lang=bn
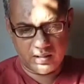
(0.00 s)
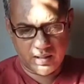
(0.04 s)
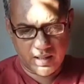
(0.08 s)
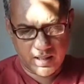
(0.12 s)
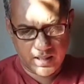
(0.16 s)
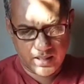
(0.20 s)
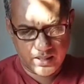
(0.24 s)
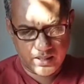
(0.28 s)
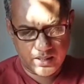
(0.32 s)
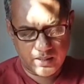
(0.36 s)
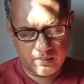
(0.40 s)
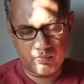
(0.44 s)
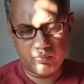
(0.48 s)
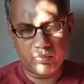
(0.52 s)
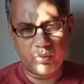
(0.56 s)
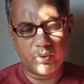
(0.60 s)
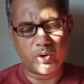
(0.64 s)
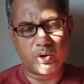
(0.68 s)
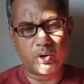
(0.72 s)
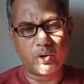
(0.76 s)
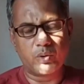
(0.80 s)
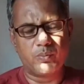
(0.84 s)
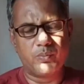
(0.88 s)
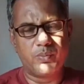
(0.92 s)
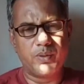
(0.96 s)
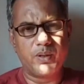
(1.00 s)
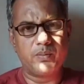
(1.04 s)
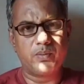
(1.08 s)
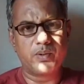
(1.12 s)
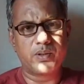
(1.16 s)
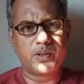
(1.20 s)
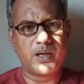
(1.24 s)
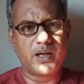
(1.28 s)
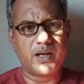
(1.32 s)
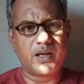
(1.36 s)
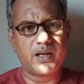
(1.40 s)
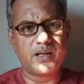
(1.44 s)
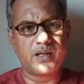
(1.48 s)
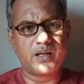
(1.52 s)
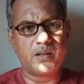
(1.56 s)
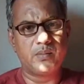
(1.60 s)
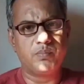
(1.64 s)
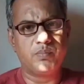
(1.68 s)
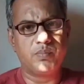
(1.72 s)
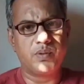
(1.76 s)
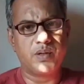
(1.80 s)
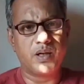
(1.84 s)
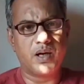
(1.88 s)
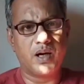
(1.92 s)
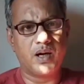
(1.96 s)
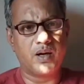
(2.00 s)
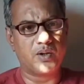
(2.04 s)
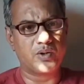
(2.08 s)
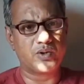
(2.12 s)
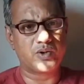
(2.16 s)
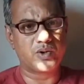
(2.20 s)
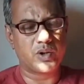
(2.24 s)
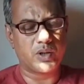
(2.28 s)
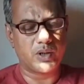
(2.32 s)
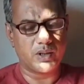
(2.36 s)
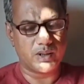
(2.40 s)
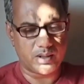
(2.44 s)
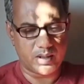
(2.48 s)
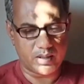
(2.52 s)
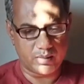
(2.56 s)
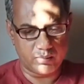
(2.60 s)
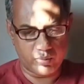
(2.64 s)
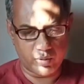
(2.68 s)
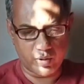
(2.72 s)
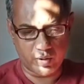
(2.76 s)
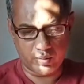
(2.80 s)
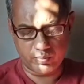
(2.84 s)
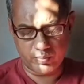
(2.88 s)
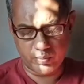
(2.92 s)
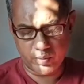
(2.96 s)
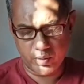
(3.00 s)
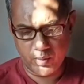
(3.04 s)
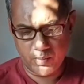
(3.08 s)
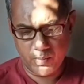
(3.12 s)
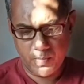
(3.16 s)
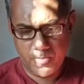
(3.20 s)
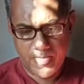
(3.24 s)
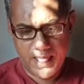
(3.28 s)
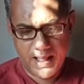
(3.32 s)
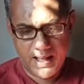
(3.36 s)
নেগেটিভ মন্তব্য এবং নেগেটিভ আলোচনাতেই ভরপুর